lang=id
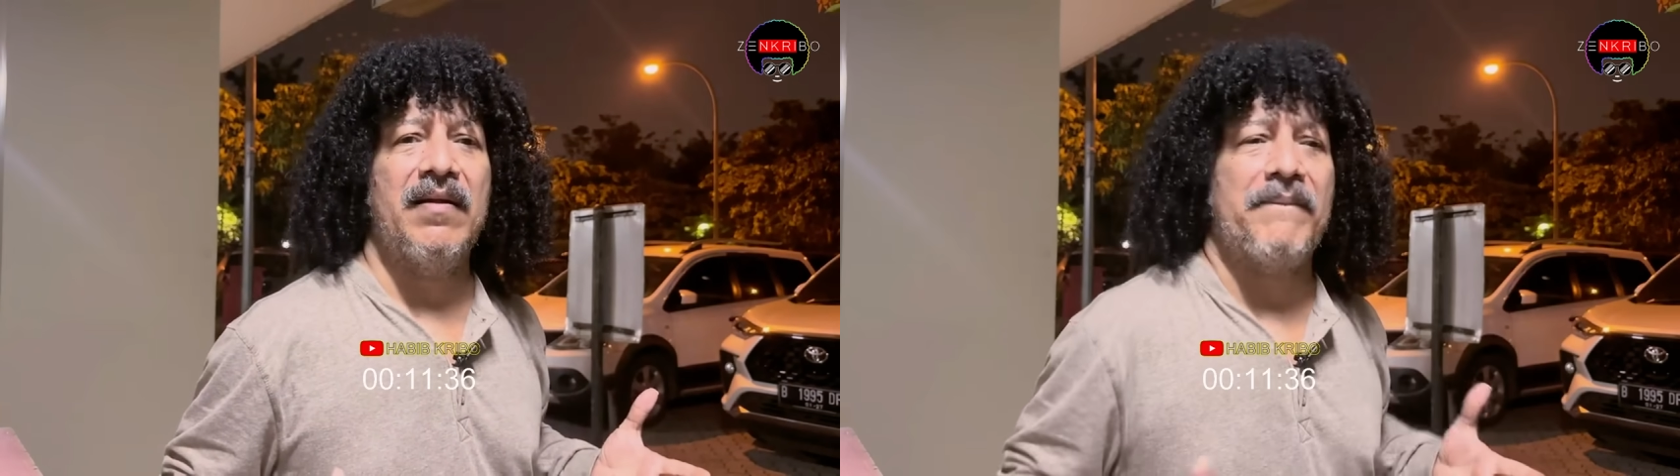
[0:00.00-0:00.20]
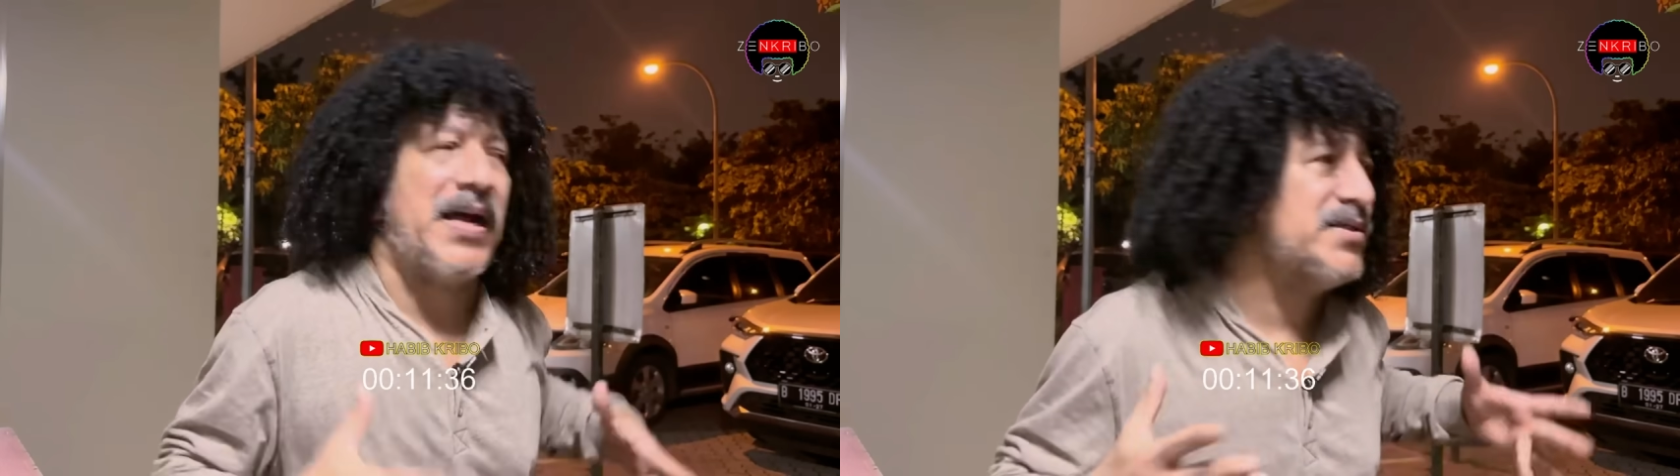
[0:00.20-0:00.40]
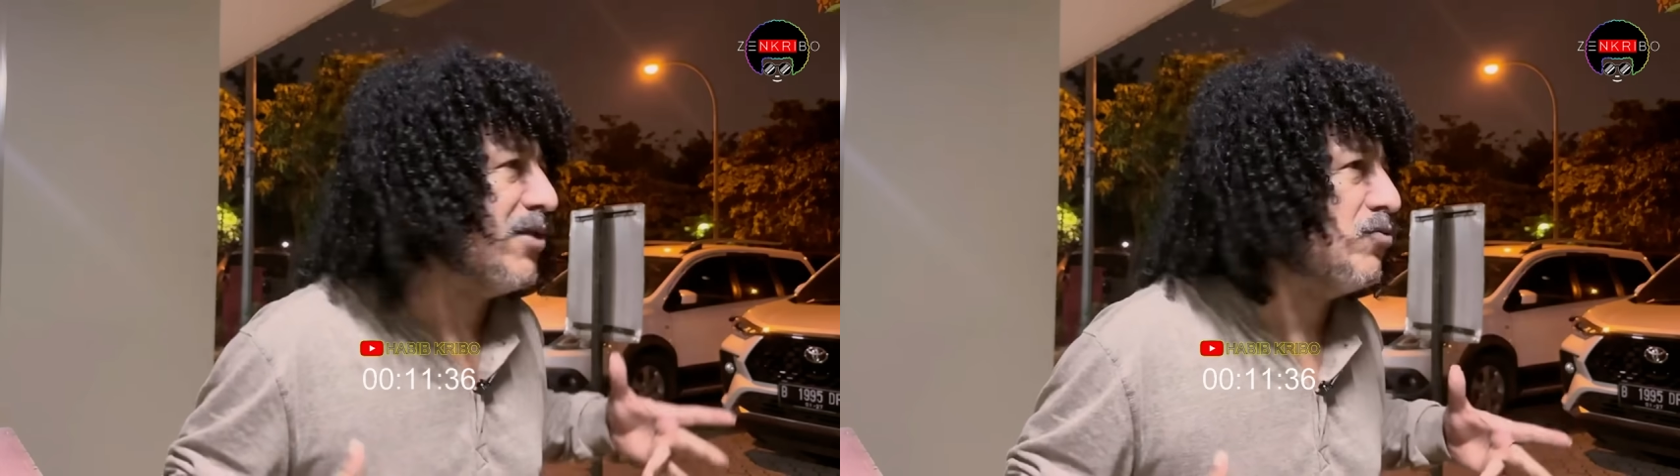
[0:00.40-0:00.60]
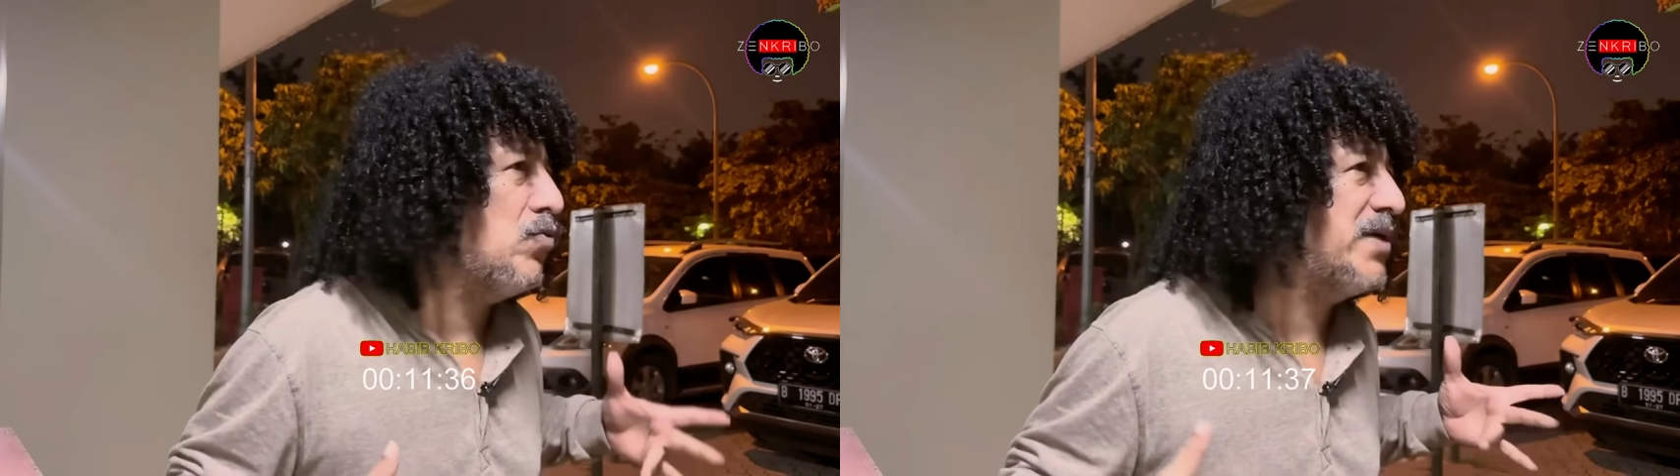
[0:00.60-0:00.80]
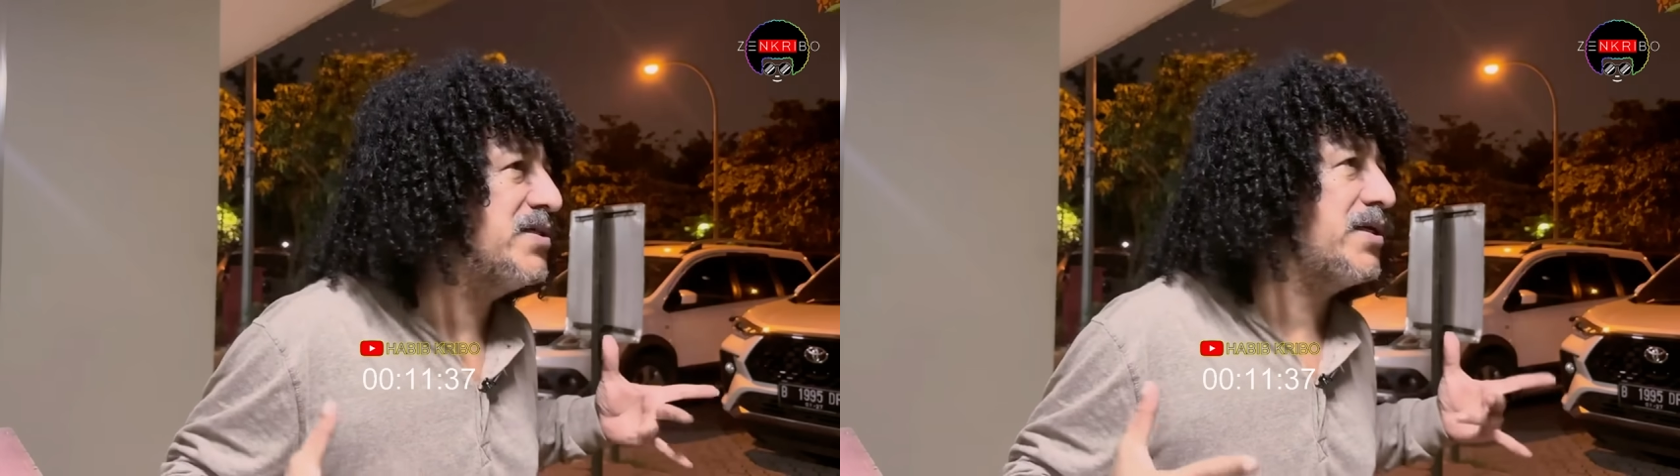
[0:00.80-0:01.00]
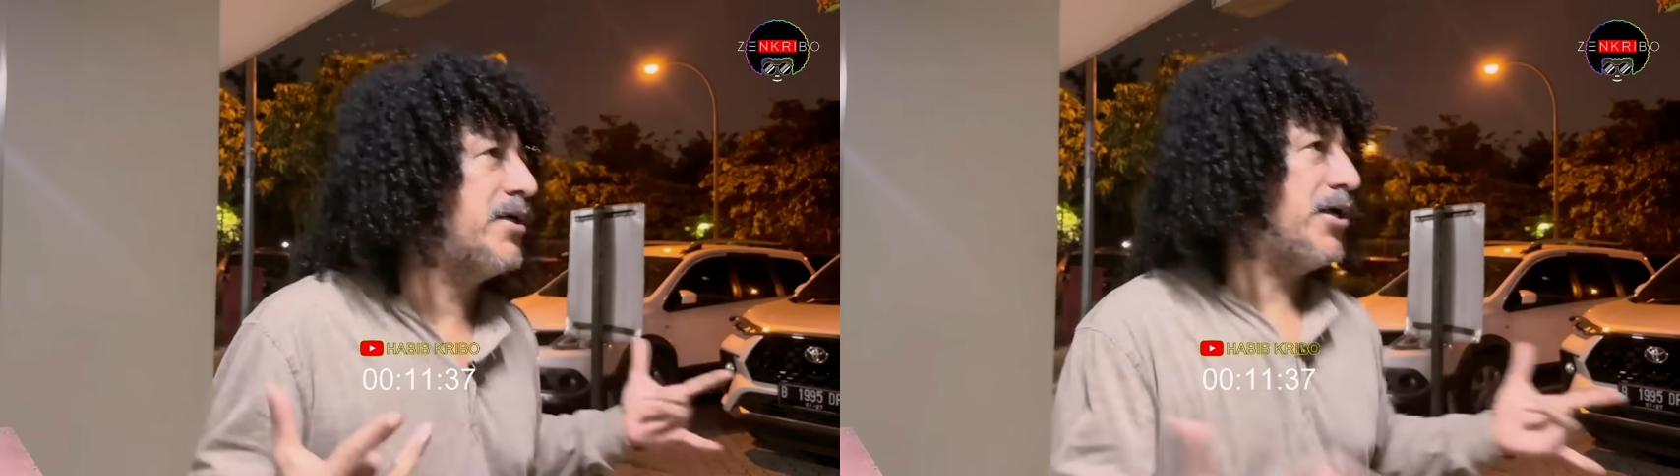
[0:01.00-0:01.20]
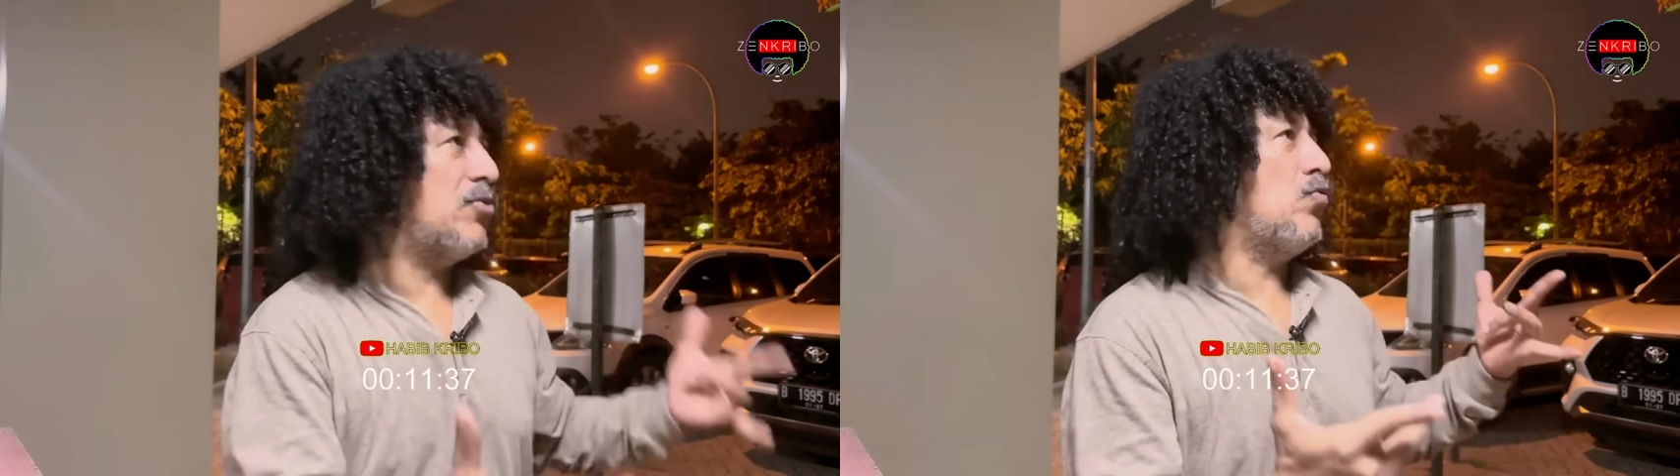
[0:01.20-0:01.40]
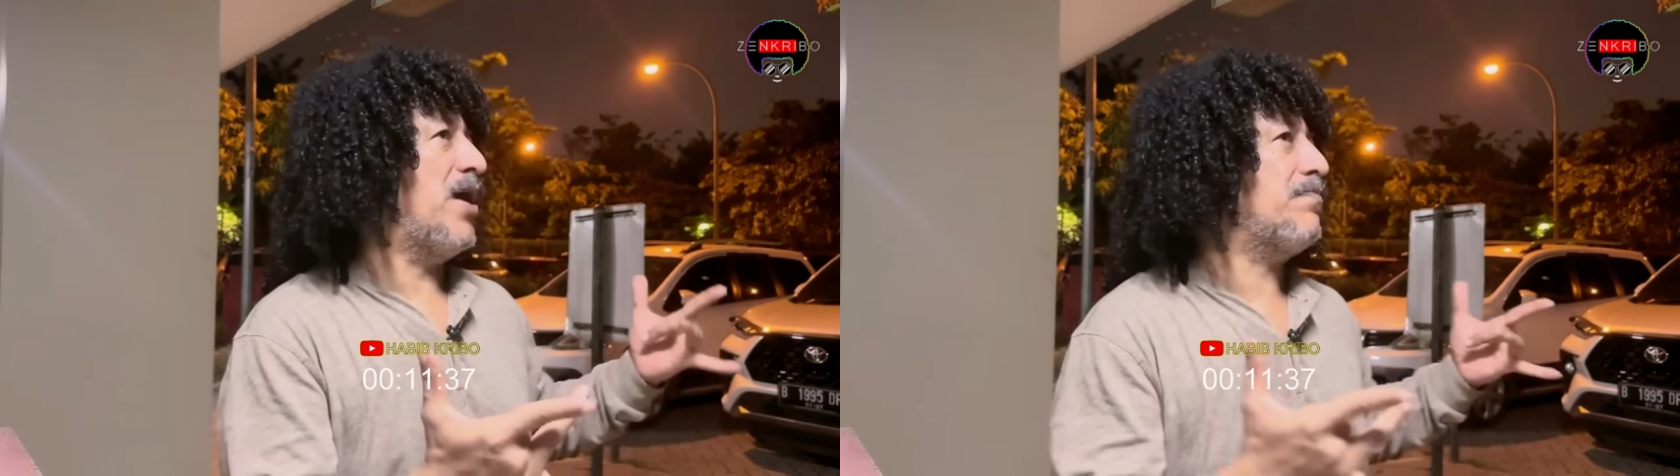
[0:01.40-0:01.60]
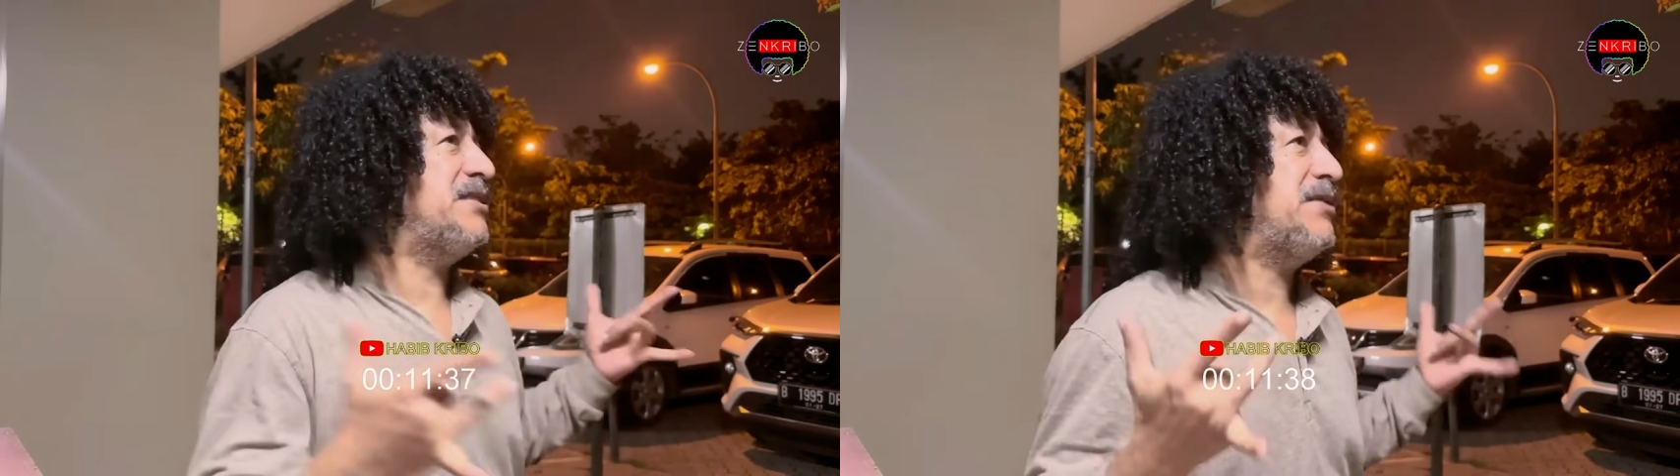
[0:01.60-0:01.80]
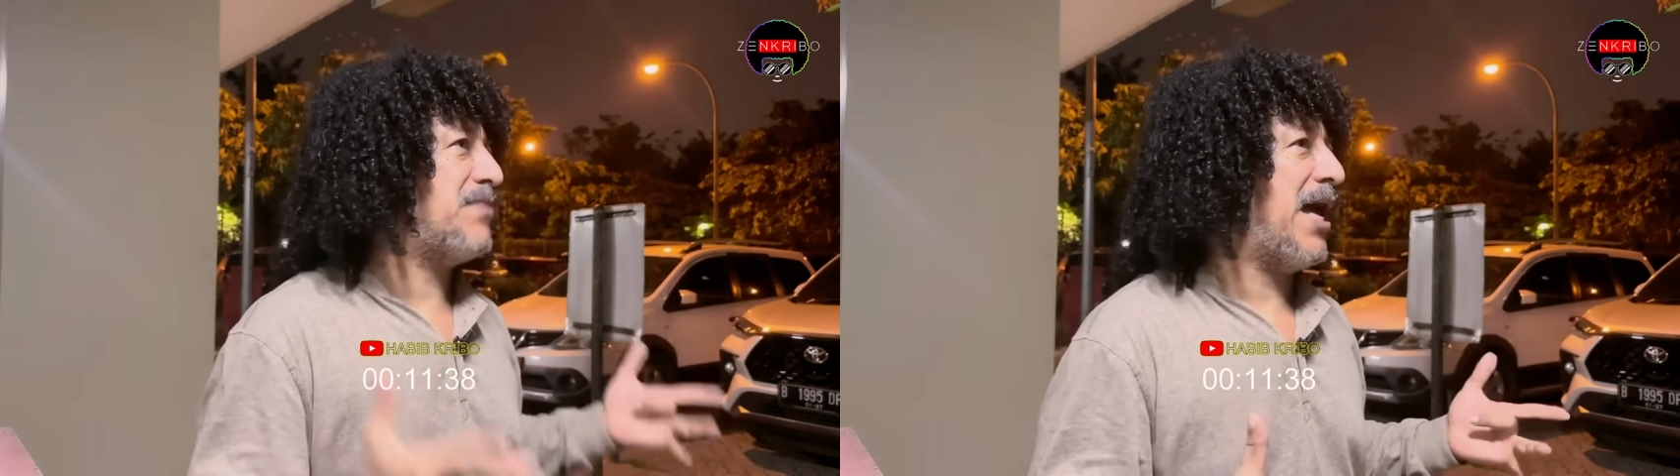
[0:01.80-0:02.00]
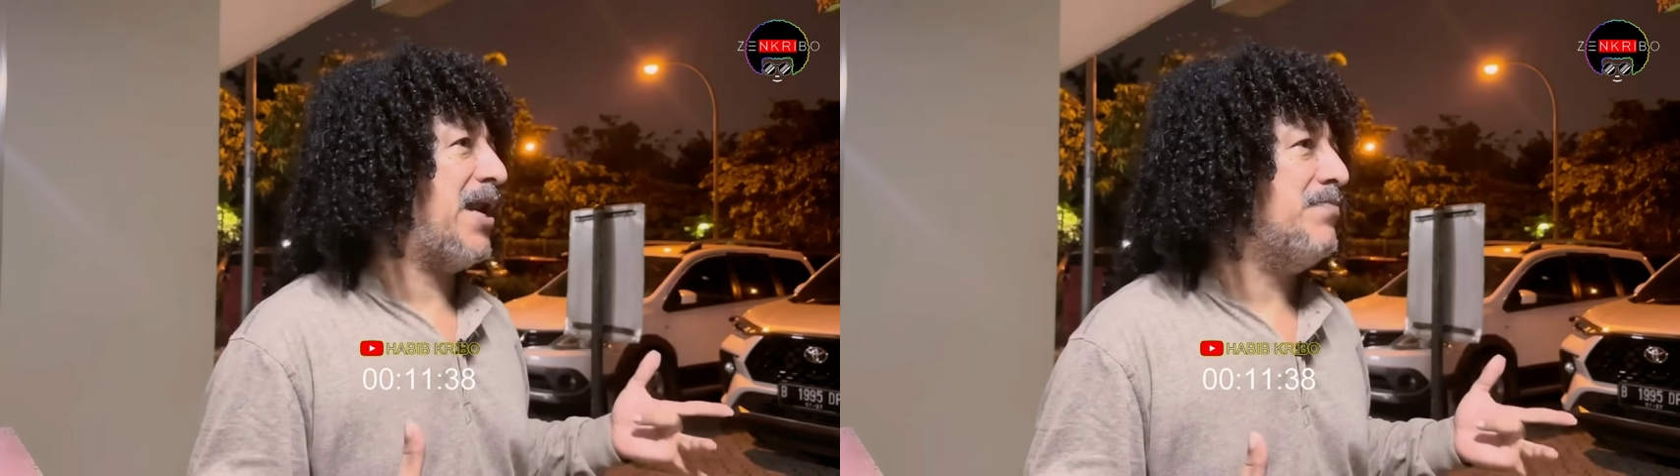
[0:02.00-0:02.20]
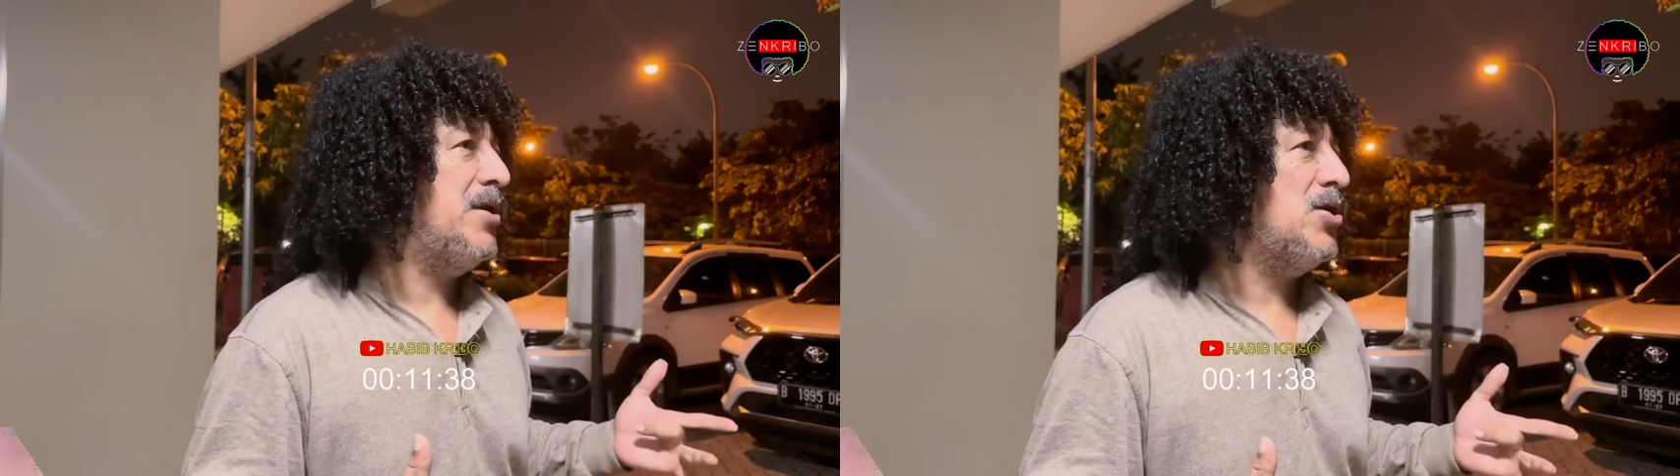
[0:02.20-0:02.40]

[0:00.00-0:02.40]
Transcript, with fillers: Masa Tuhan segede Tuhan pencipta alam